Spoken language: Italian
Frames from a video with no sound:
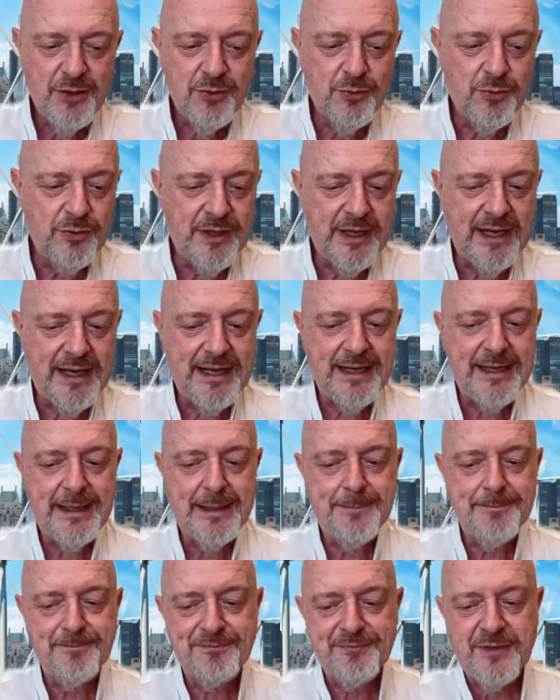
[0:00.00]

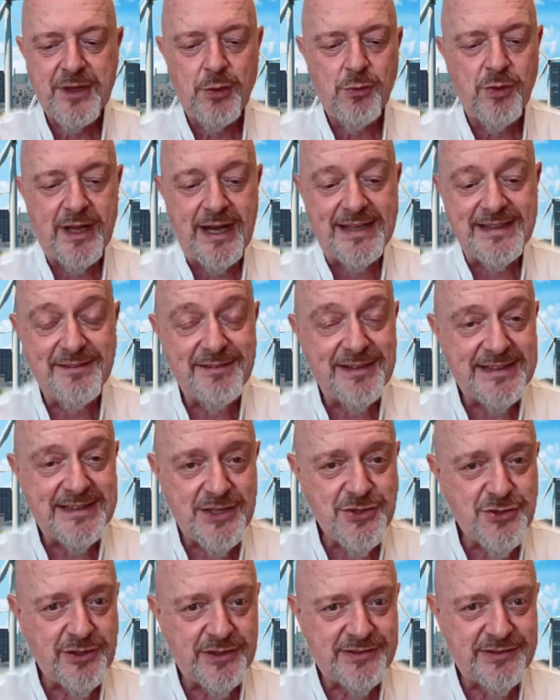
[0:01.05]
Una, eh, un grande
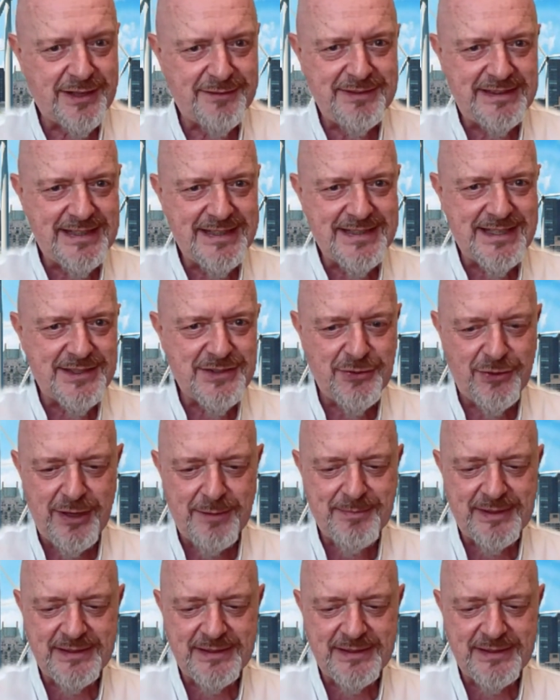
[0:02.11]
vantaggio della servitizzazione,